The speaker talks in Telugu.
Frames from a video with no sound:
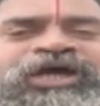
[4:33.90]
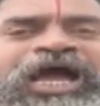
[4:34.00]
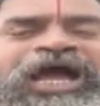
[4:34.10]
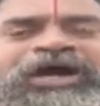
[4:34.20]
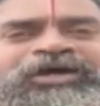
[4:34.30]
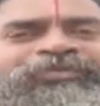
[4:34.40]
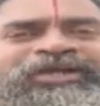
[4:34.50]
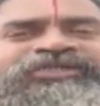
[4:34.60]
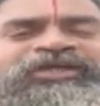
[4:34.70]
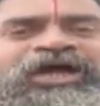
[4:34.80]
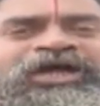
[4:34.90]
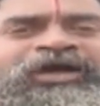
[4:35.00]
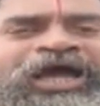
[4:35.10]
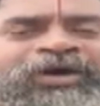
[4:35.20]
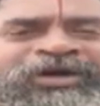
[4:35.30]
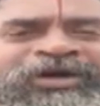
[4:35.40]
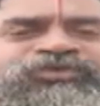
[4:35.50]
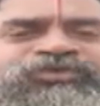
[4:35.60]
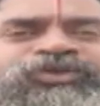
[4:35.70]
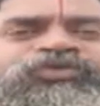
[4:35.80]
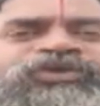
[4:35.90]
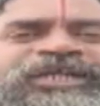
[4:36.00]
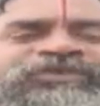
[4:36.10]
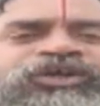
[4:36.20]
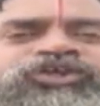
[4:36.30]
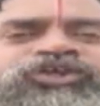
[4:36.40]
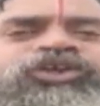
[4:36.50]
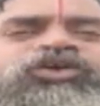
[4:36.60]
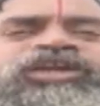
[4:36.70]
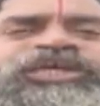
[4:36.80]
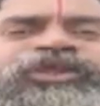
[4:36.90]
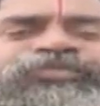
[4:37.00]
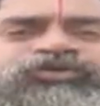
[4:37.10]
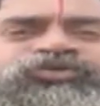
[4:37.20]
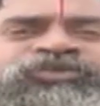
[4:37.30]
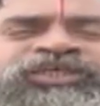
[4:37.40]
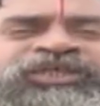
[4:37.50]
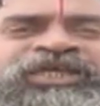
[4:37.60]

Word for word: ఆ మఠ ఆ మఠంలో ఉండేటువంటి గదుల్లోకి నీరు పోతుంది